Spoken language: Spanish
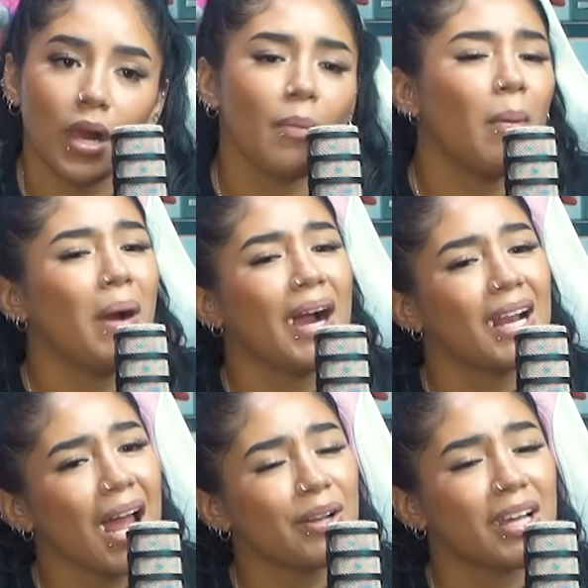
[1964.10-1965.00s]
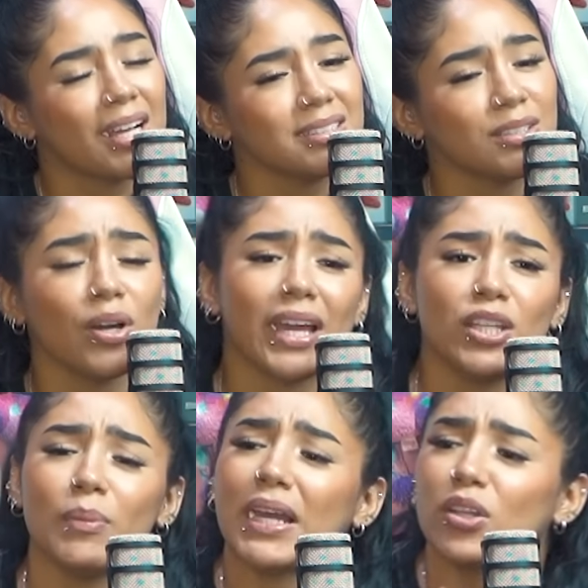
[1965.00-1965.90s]
Ah, mamá, claro, que casi, no, ahí
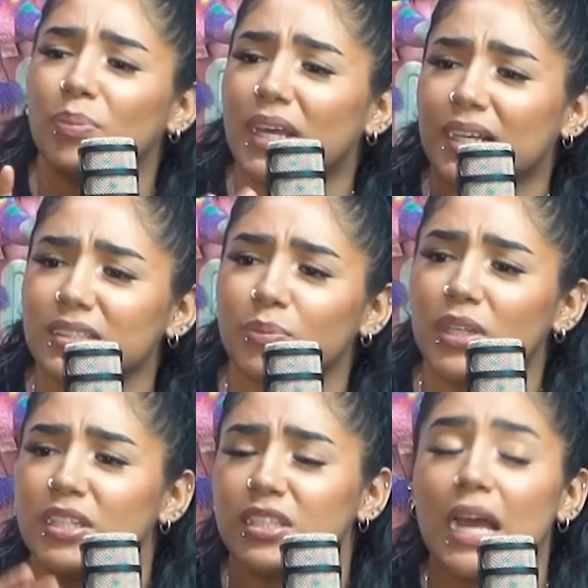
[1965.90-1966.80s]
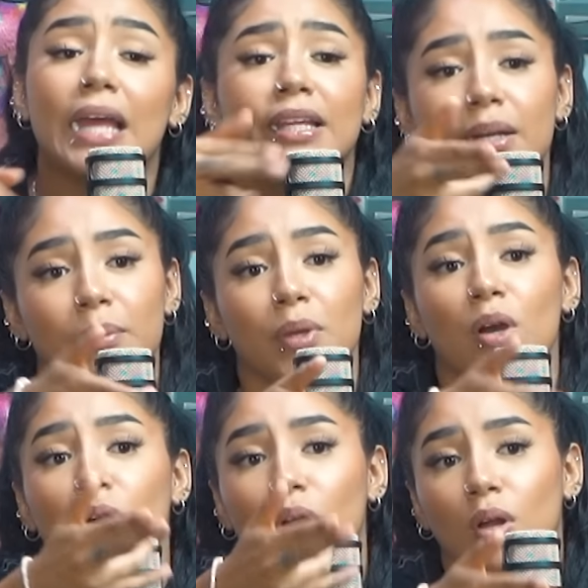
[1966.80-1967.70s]
nomás quedó, pe, ya casi se morí. Y, ay, y
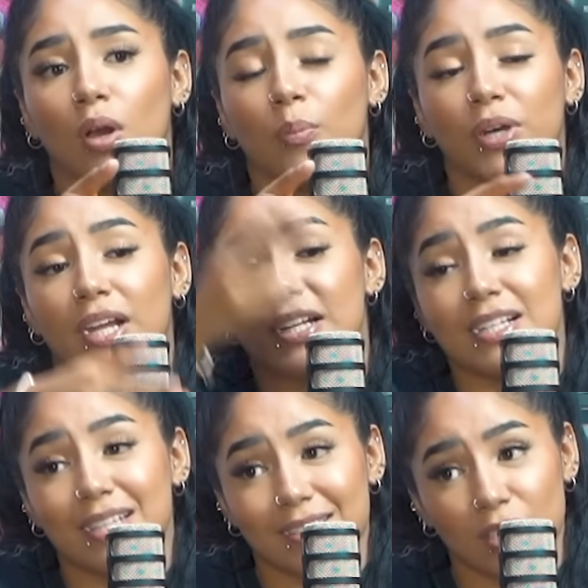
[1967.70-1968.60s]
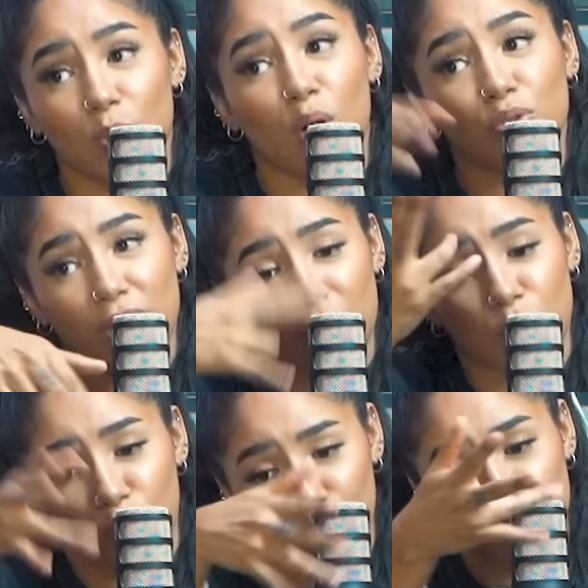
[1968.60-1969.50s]
revivió. Porque en el tercero voy a contar
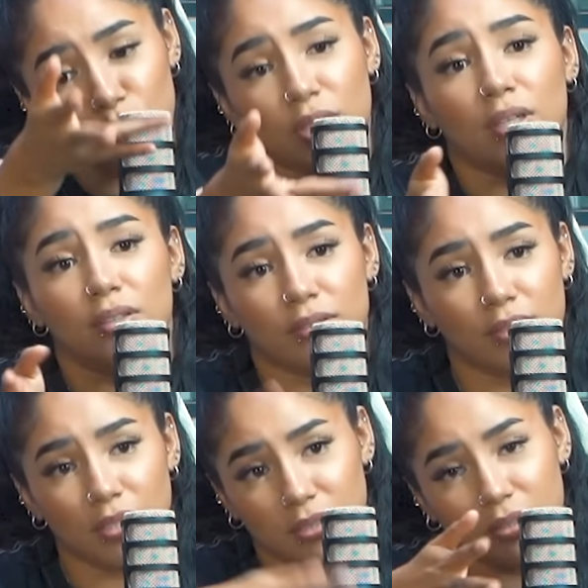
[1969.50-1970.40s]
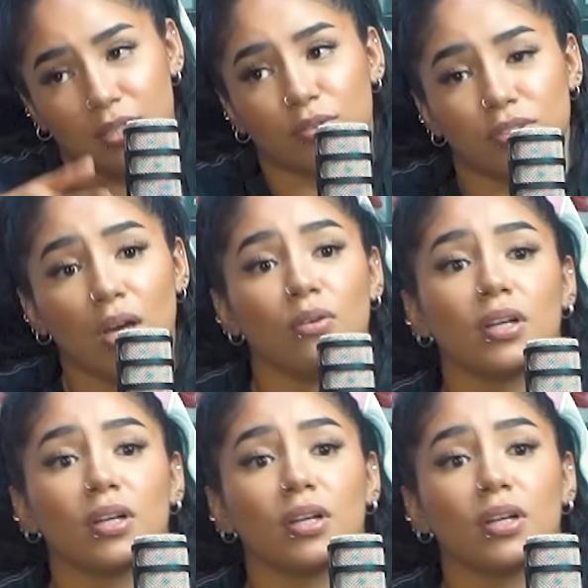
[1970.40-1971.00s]
lo otro que, que te he contado,